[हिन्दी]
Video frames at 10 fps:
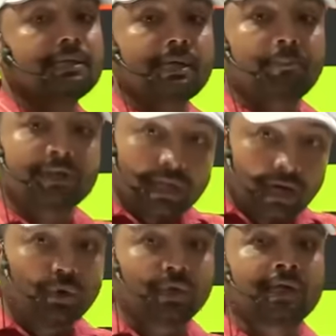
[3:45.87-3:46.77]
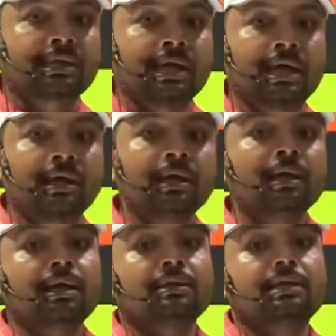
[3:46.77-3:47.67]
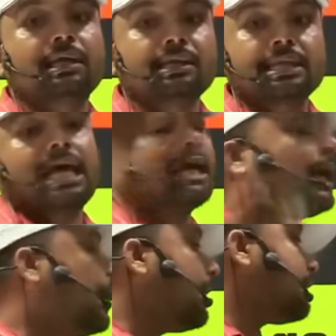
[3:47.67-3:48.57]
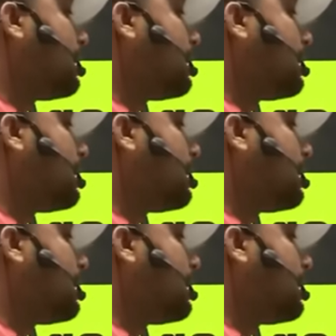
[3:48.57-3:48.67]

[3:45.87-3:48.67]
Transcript: ये पिछले नोटिस का है तो तीन साल का यहां से